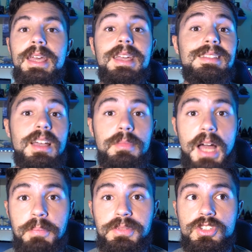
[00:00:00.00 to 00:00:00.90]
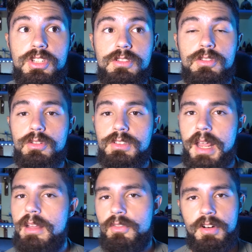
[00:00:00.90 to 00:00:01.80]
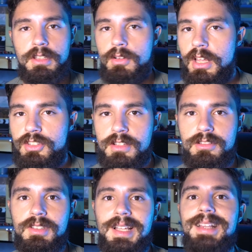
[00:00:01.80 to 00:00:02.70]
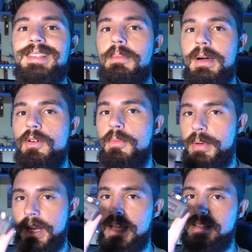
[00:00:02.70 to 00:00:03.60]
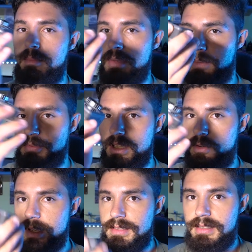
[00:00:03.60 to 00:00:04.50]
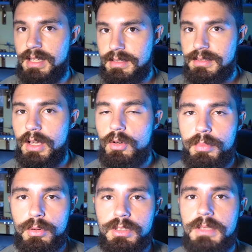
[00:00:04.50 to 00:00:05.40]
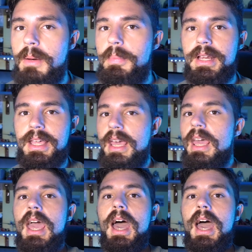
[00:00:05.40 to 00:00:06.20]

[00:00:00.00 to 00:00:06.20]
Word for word: i timelapse ce ne sono tre, li ho fatti con la GX80, ma non perché i timelapse di questa siano brutti, ma perché